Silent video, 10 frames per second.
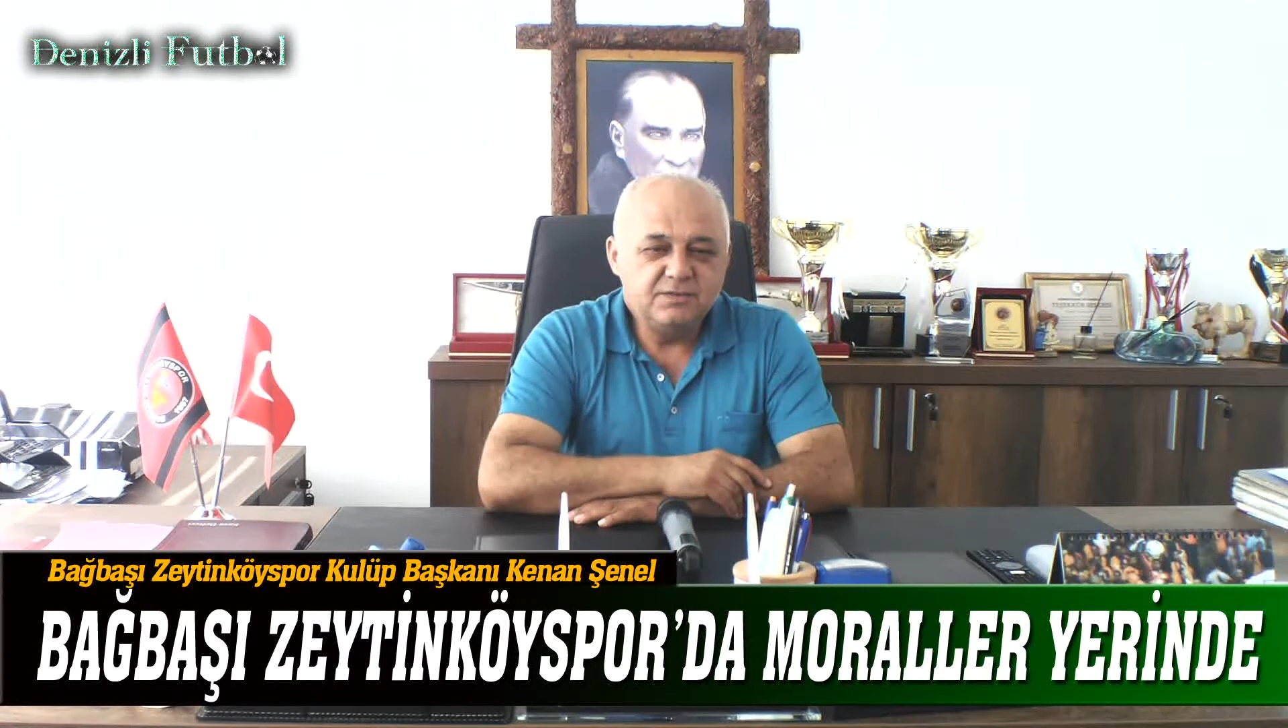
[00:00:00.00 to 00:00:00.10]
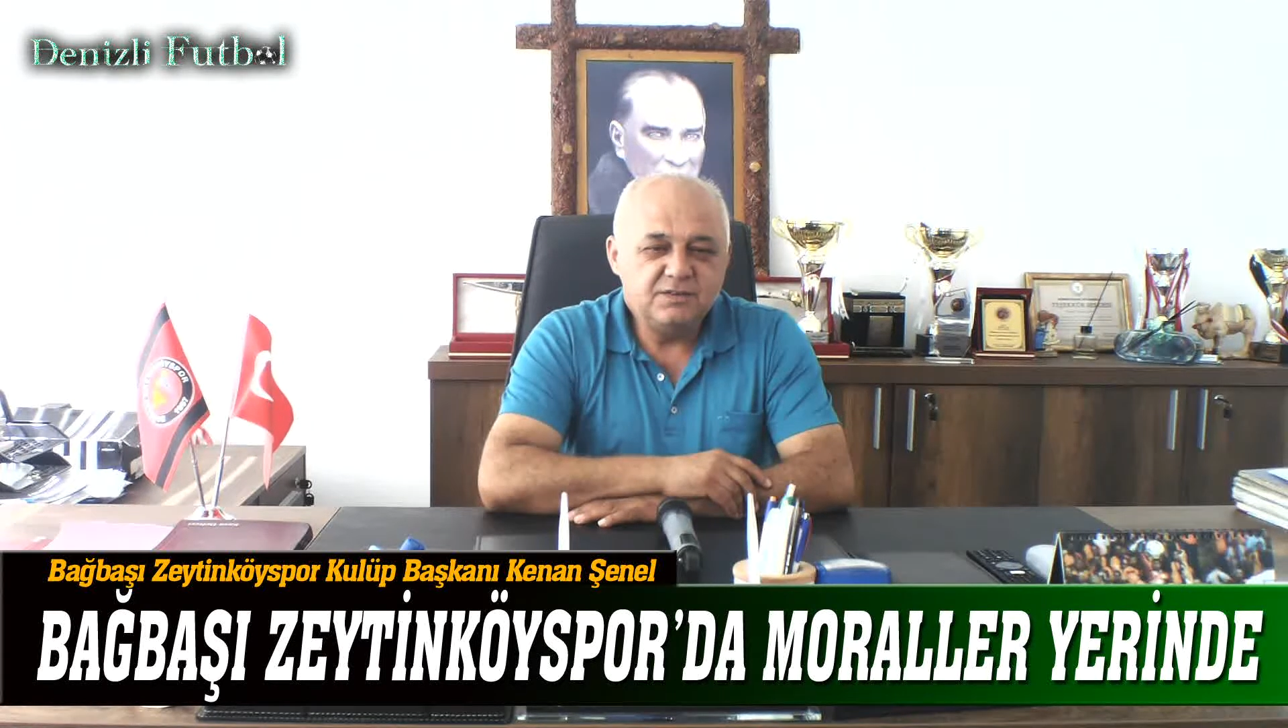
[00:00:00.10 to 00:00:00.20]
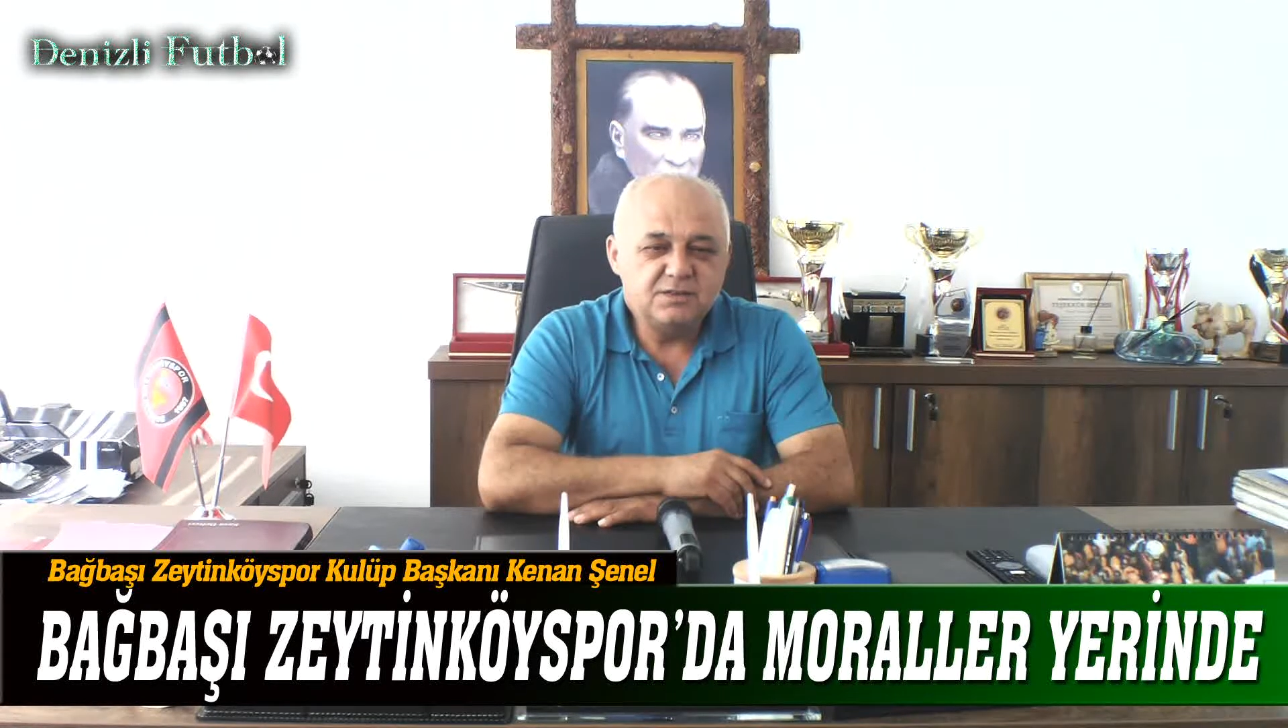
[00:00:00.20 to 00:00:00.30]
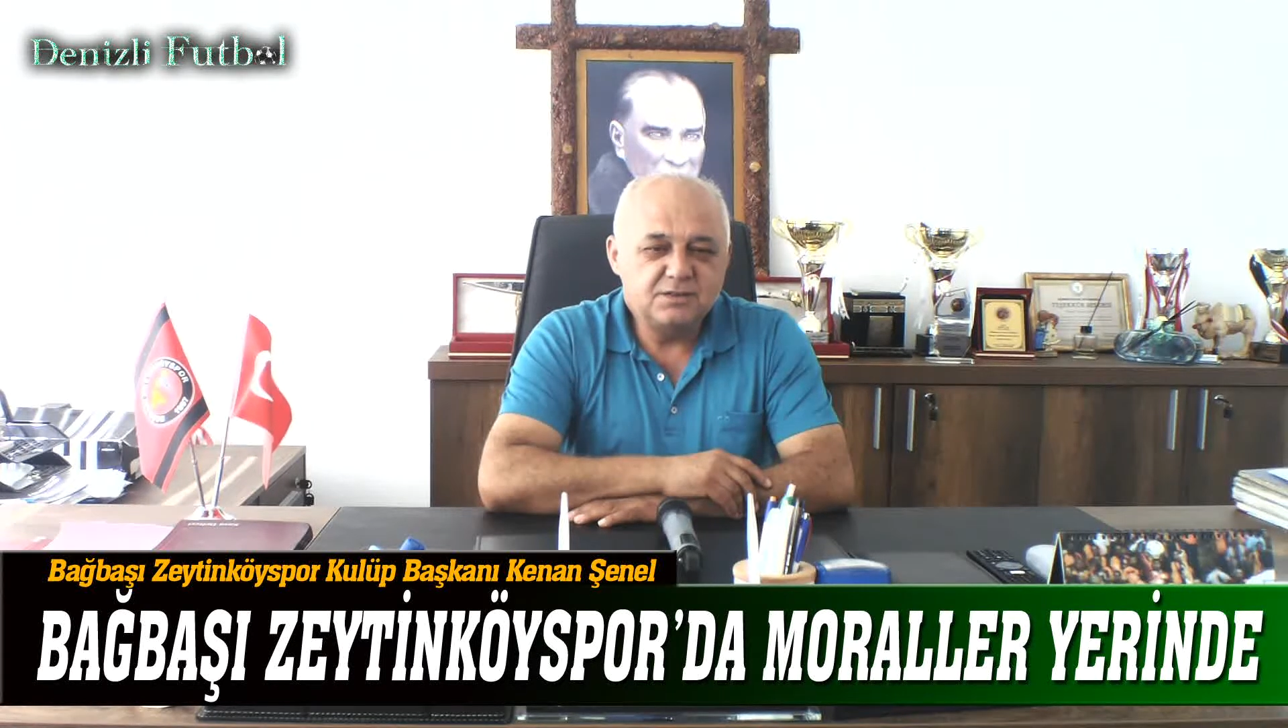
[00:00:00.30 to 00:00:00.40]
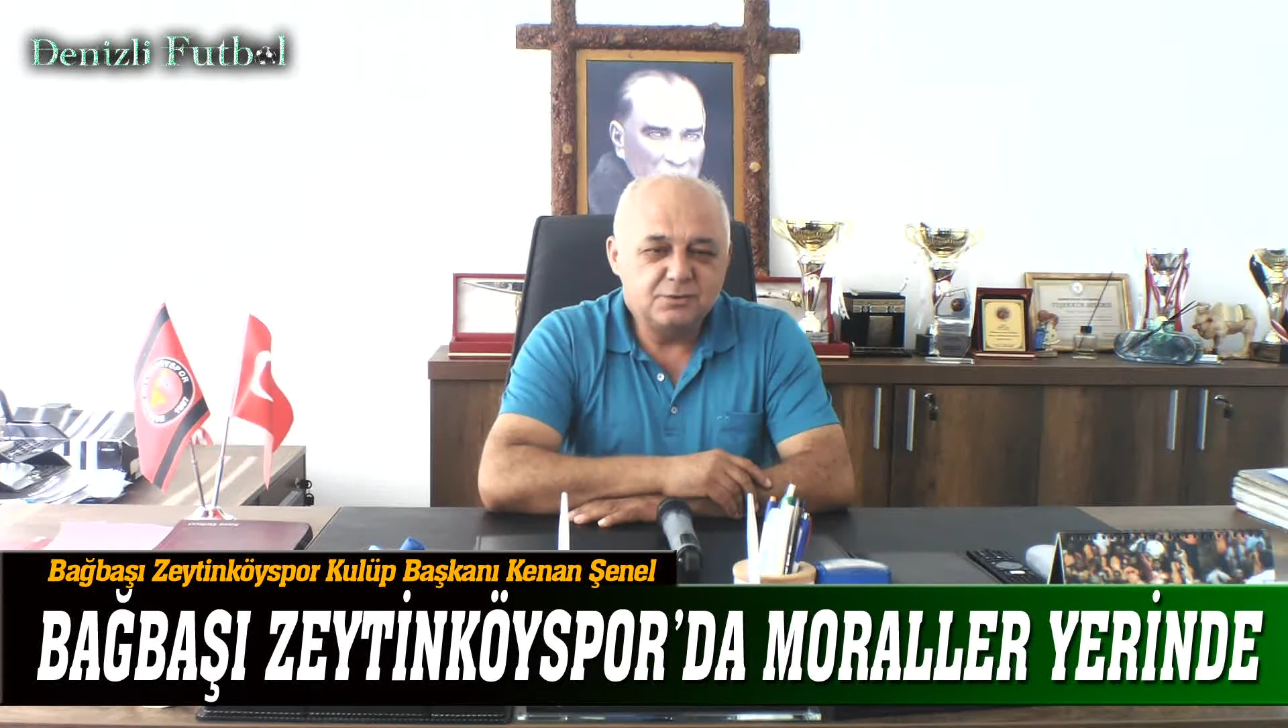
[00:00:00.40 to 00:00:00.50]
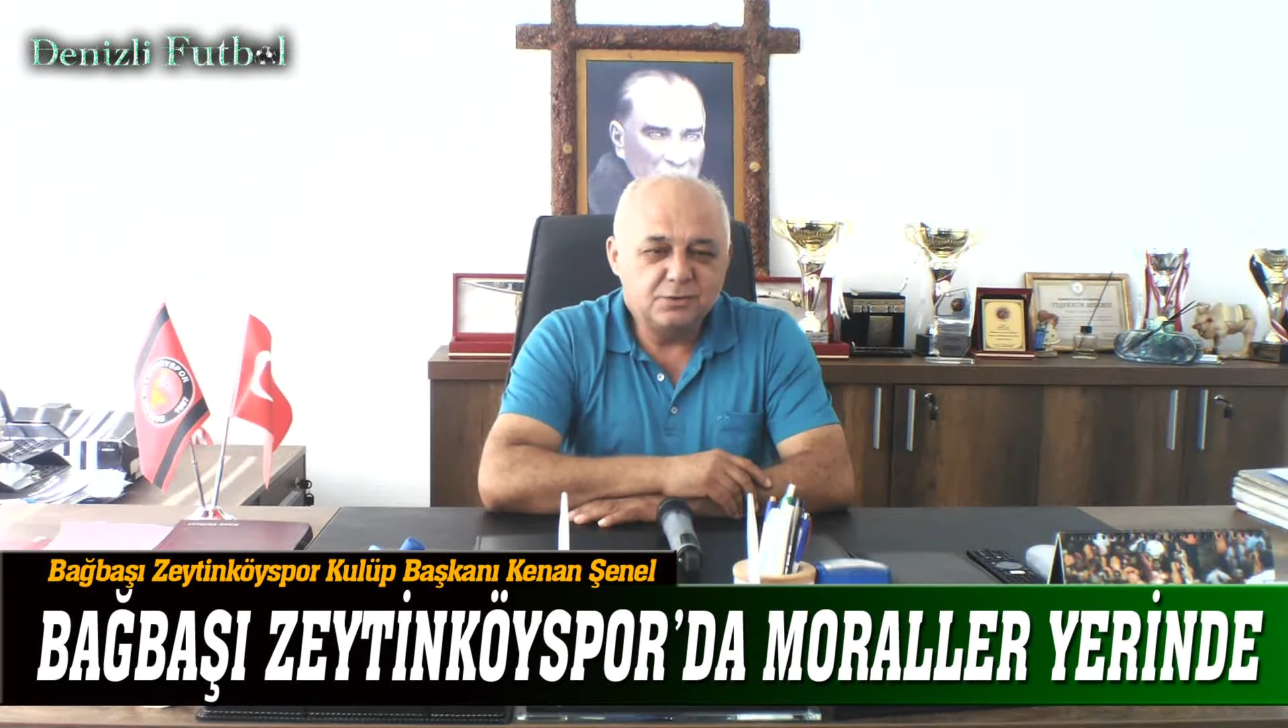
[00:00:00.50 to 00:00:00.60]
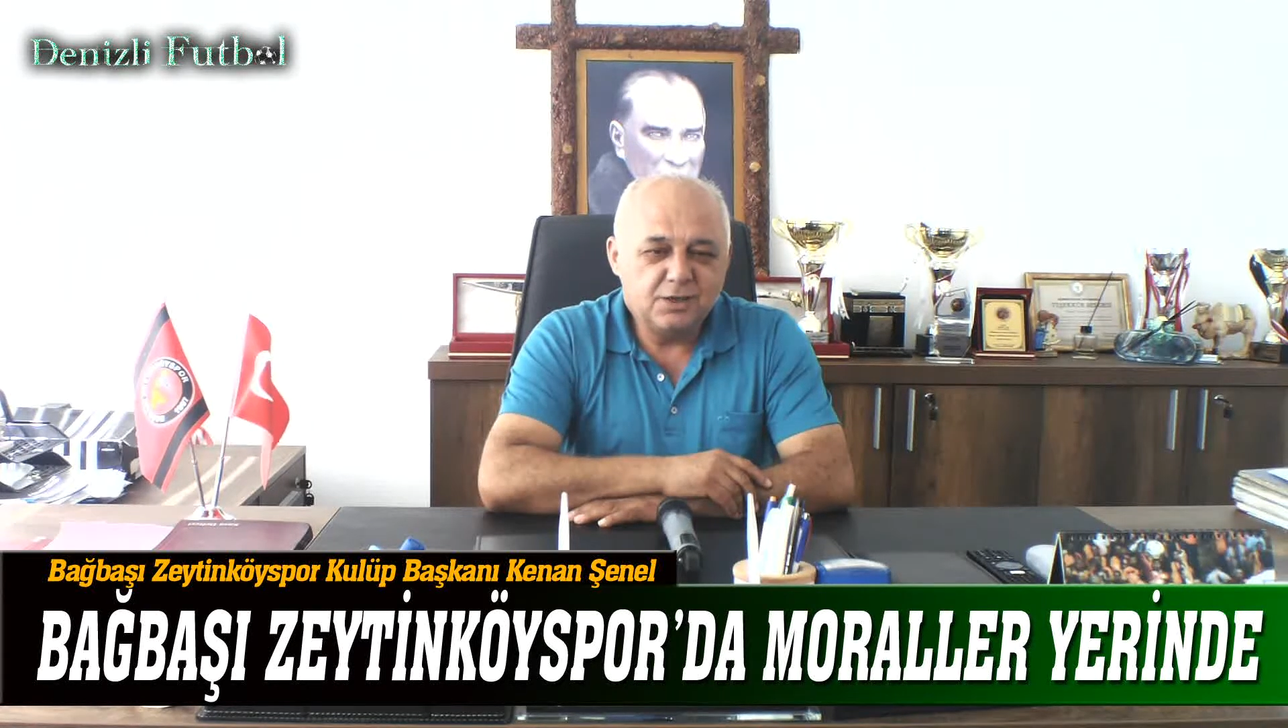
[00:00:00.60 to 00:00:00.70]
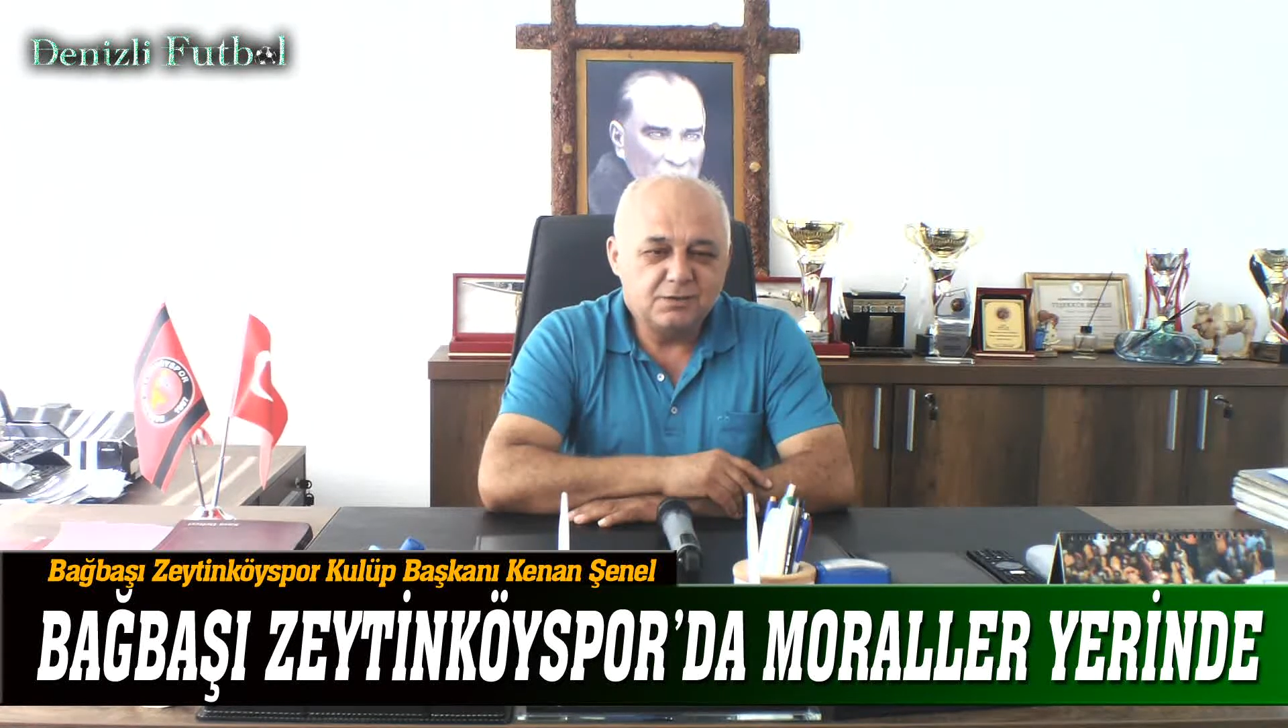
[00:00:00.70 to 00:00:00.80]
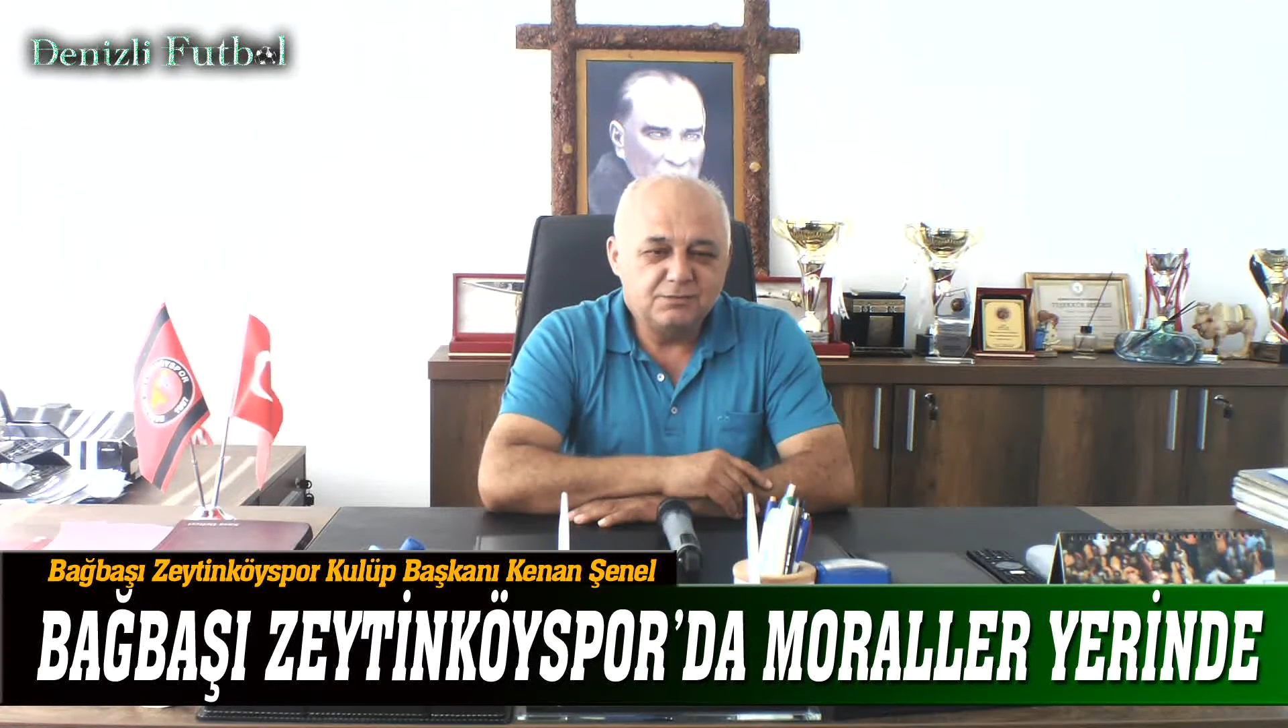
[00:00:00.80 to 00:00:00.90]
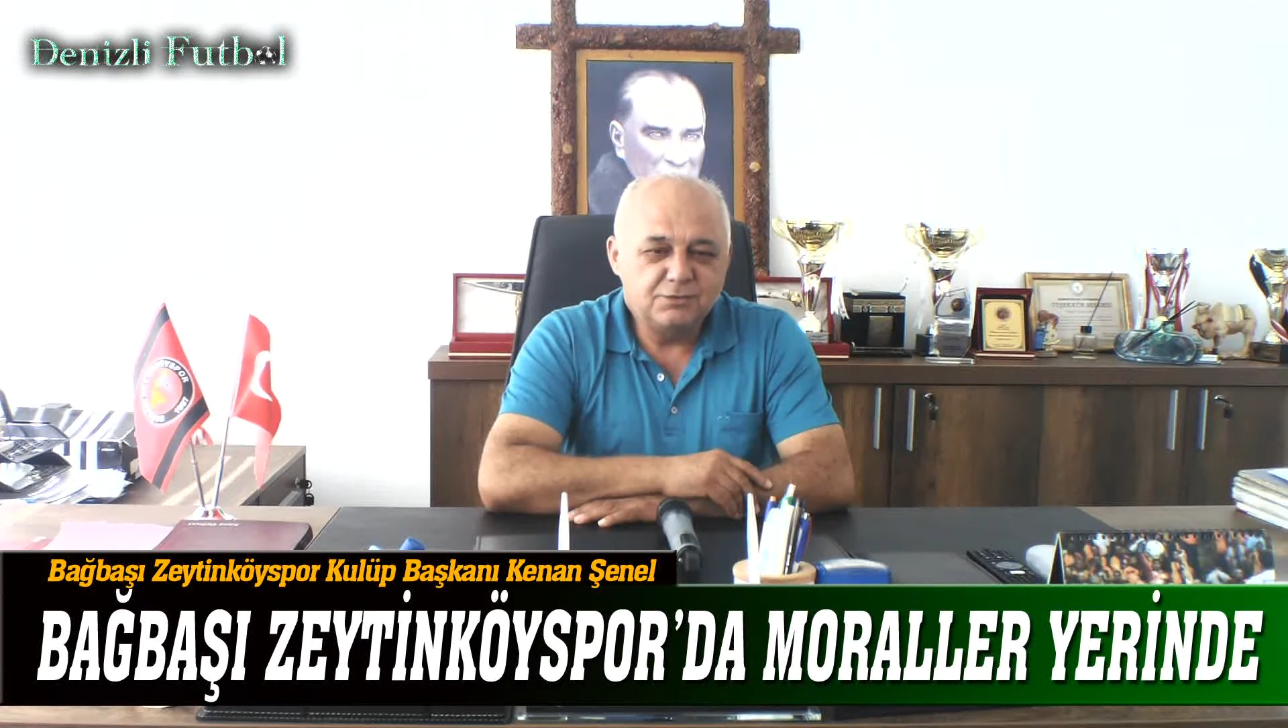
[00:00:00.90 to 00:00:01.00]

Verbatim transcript: fitness'e gidiyorlar.